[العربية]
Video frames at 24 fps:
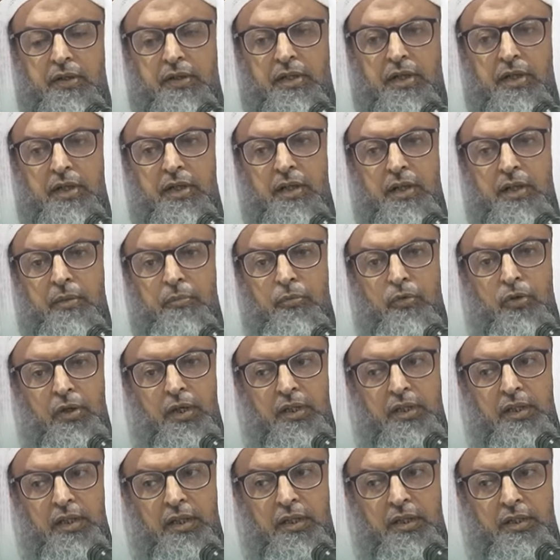قال ابن
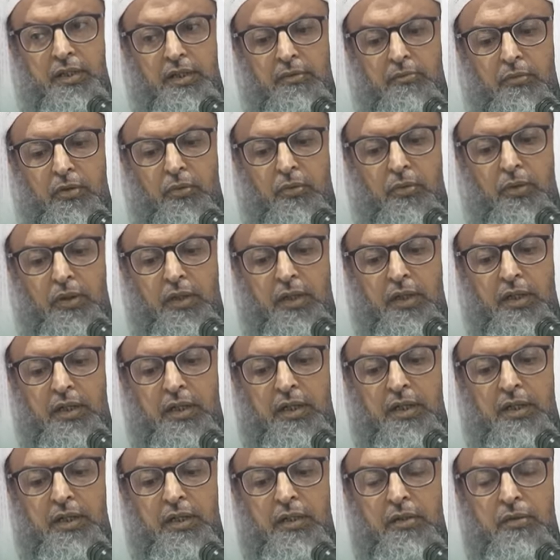كثير رحمه
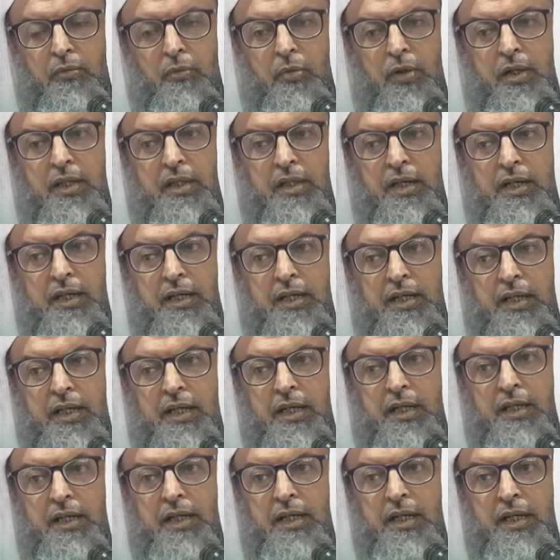الله وإذا
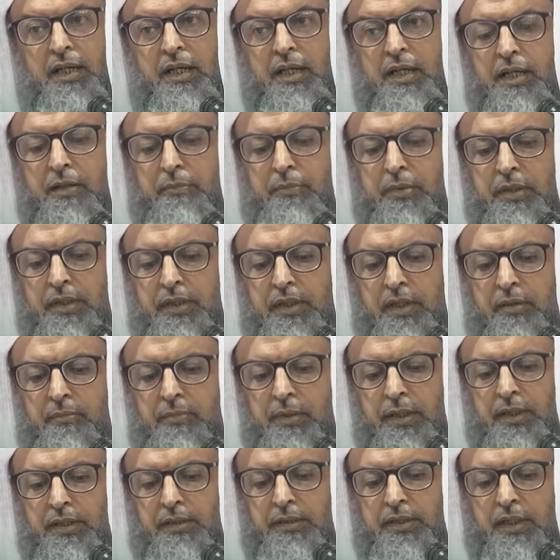كان لا نبي
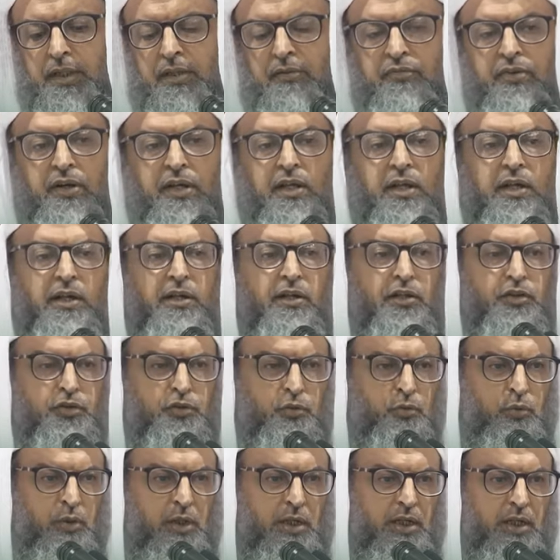بعده فلا
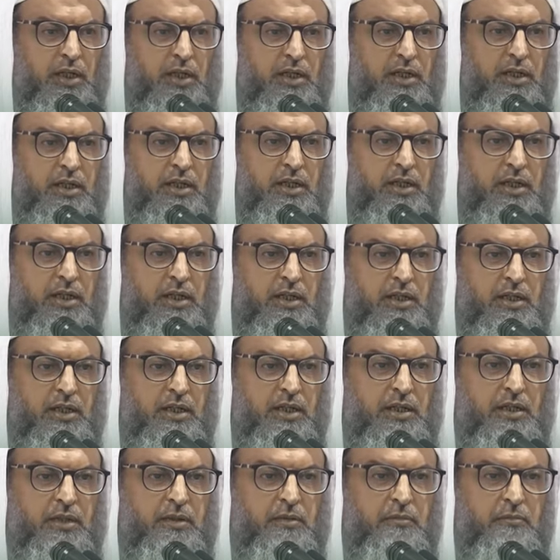رسول
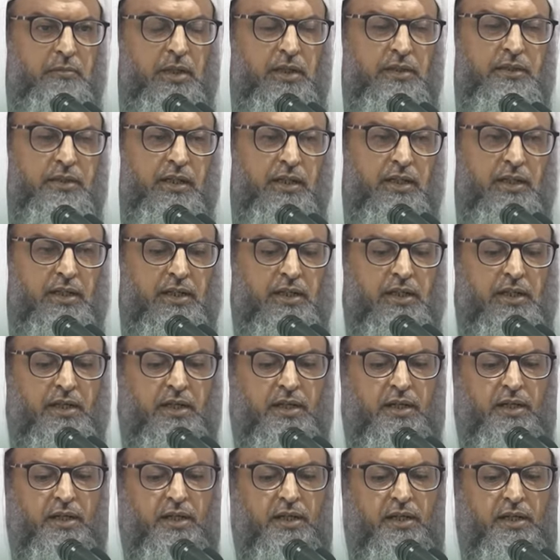بعده
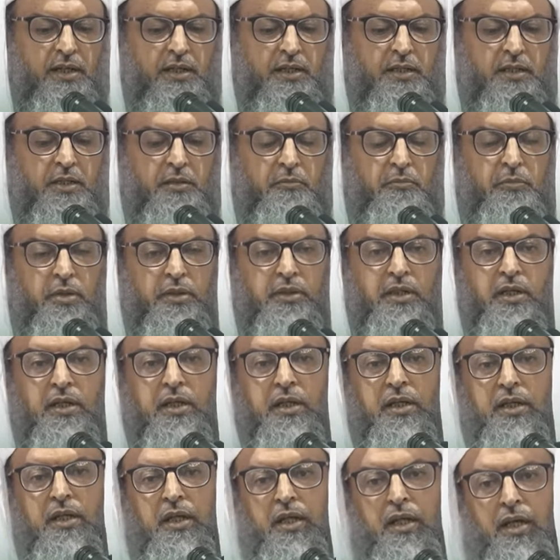
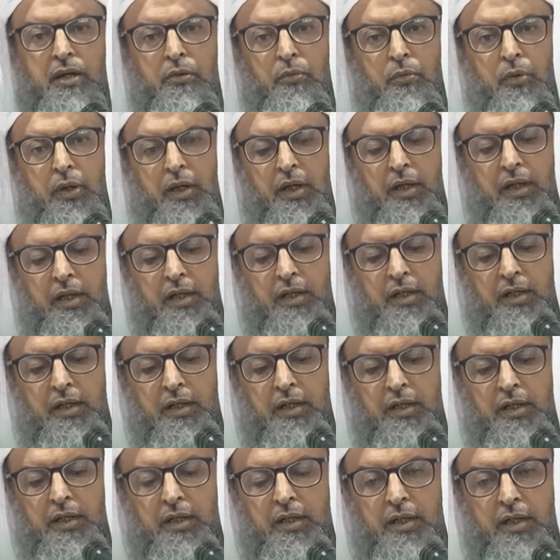بطريق الأولى
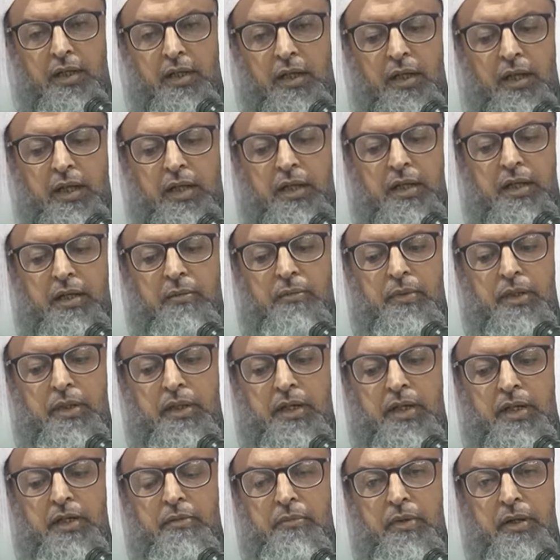لأن
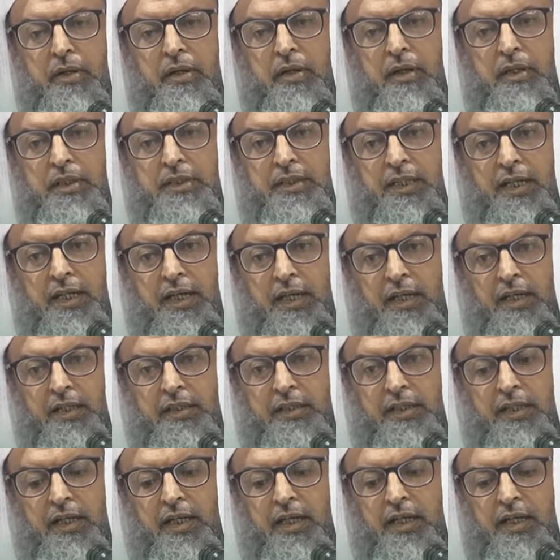مقام
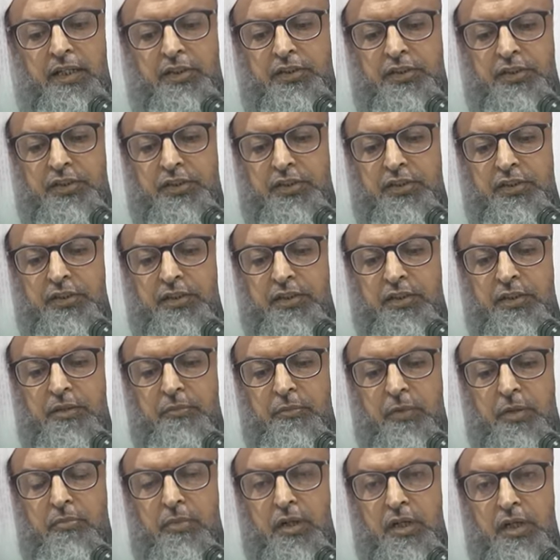الرسالة أخص
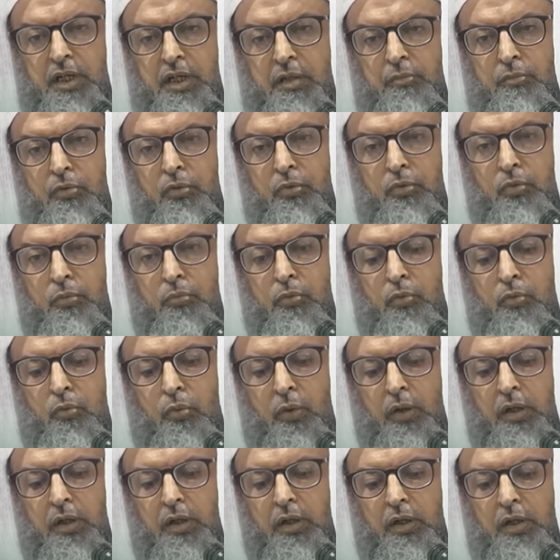من مقام
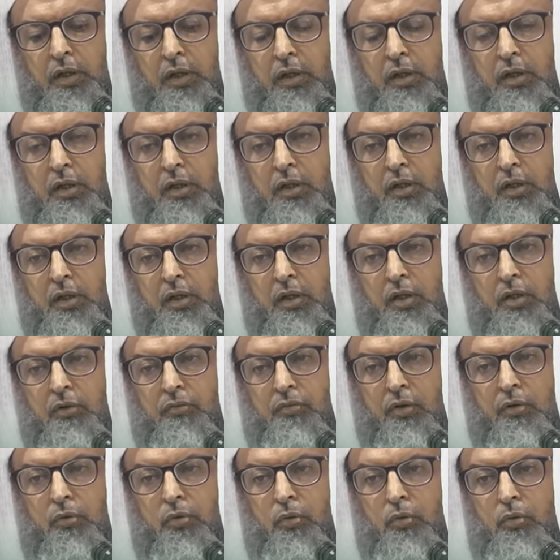النبوة
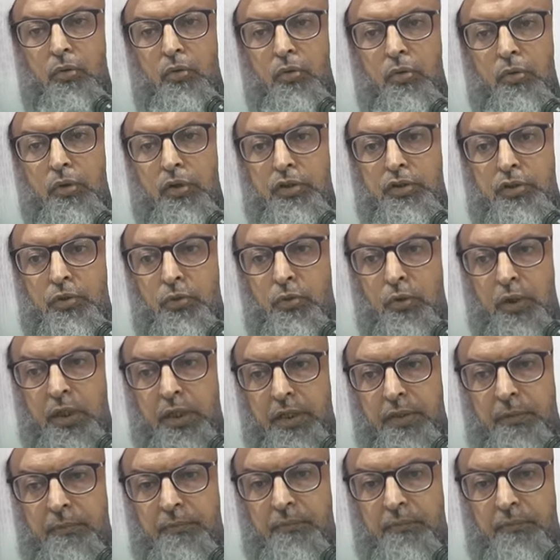فكل رسول